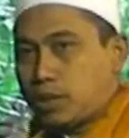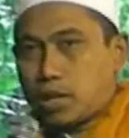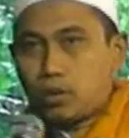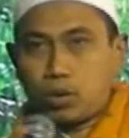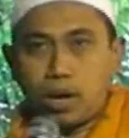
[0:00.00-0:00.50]

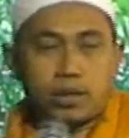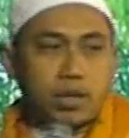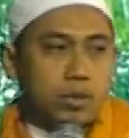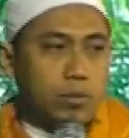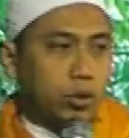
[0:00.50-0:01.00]
bisa juga
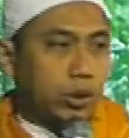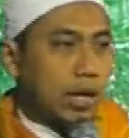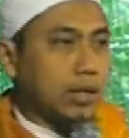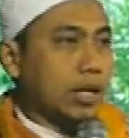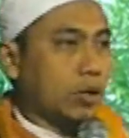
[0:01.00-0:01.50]
saya
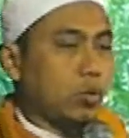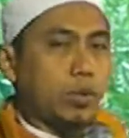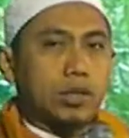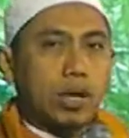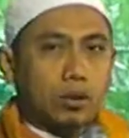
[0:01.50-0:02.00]
sebutkan satu
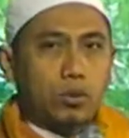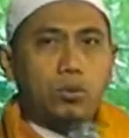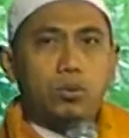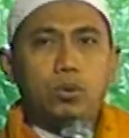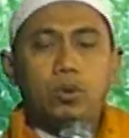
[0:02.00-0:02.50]
persatu